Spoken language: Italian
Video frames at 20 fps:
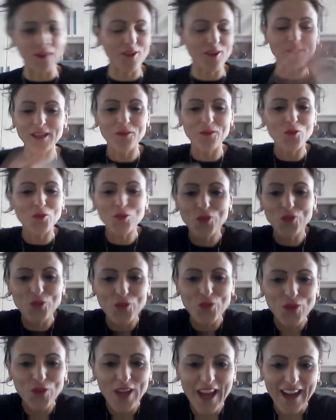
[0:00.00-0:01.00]
una cosa
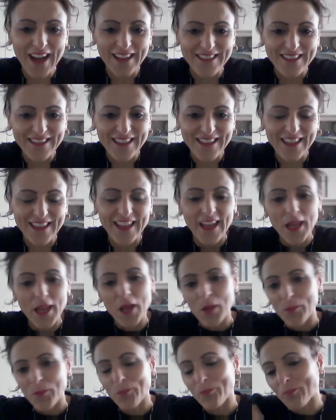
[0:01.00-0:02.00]
molto volante,
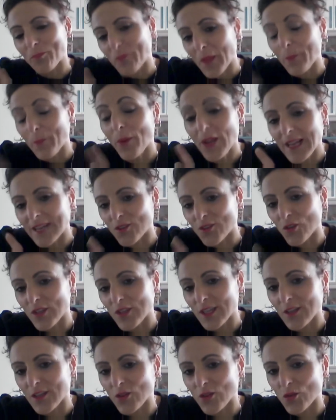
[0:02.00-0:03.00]
poi l'altro
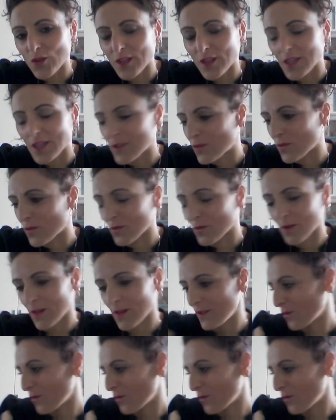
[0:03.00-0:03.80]
ieri gli ho detto,